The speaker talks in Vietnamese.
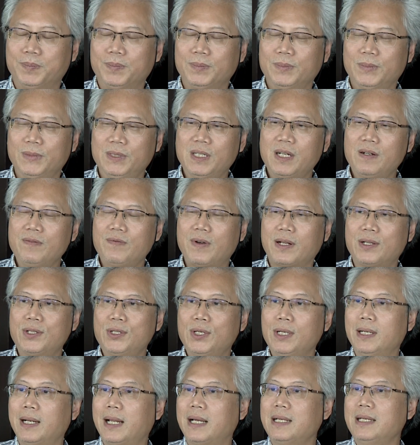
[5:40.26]
nhân vật
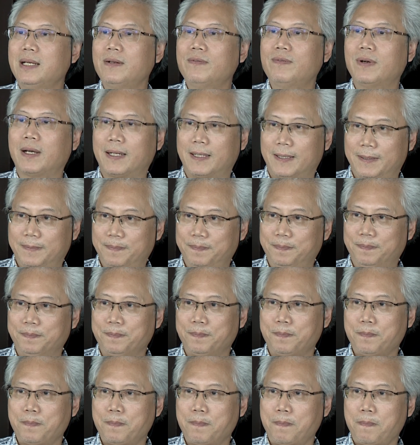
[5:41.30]
chỉ là nhân vật
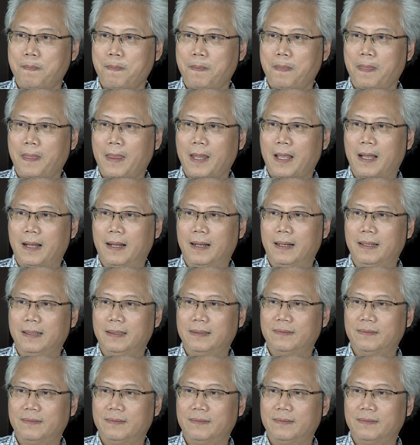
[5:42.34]
đó.